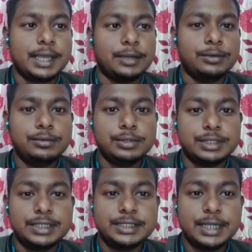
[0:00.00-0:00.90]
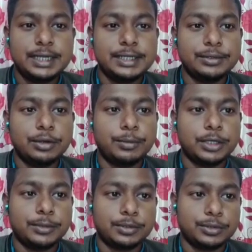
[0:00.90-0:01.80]
যে কেউ নিজের
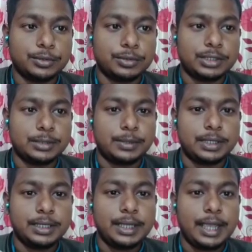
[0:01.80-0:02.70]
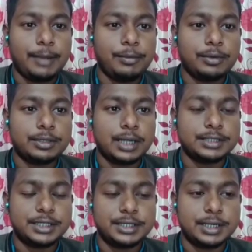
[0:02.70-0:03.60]
লিঙ্গ পরিবর্তন করতে পারে
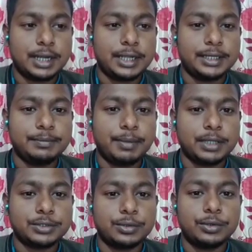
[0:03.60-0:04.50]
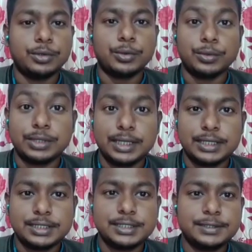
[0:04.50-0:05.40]
এমন ট্রান্সজেন্ডার আইন পাশ করলো
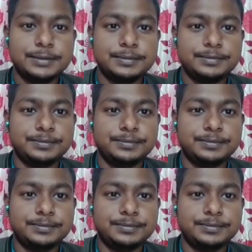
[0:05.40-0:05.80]
কোন দেশ